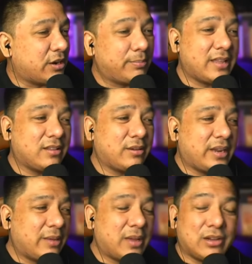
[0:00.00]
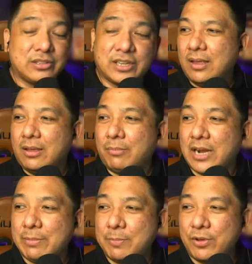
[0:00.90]
By the way, ha, ah, mga kutsero,
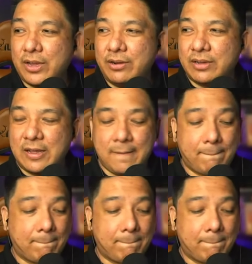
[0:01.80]
marami pong ano ha, ah,